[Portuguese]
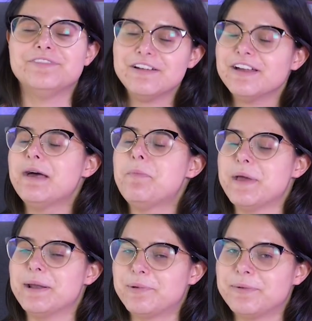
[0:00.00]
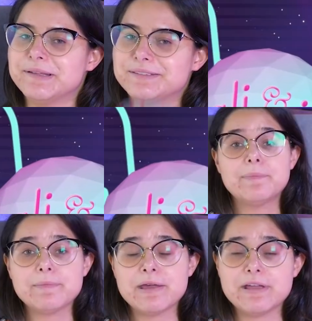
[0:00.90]
vai valer a pena, prometo. Então o
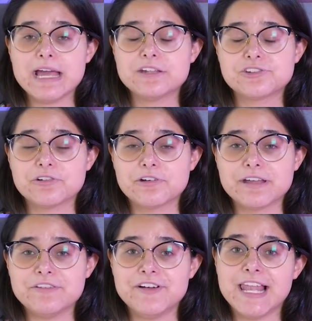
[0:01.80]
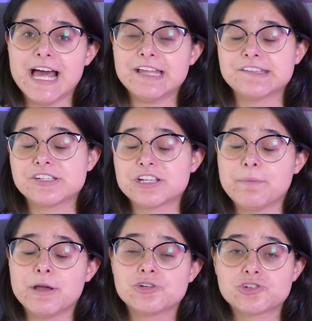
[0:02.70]
primeiro reality show que eu queria falar se
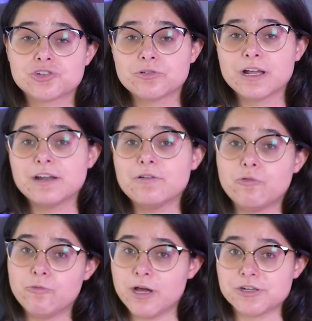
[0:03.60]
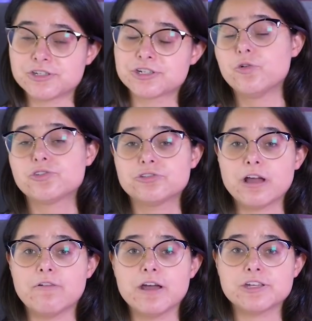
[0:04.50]
chama Sugar Rush. O
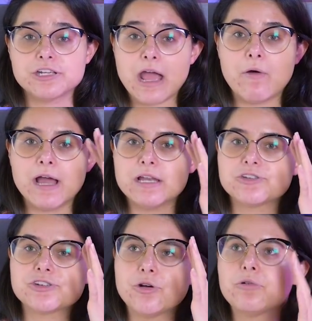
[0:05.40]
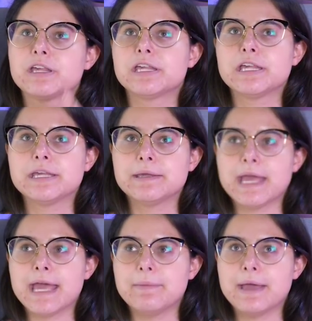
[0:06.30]
Sugar Rush é um reality show
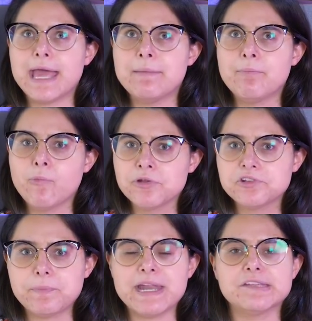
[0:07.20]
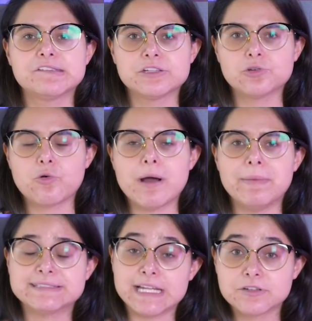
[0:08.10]
que é muito parecido com a
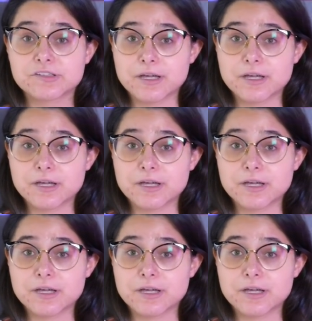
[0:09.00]
Batalha dos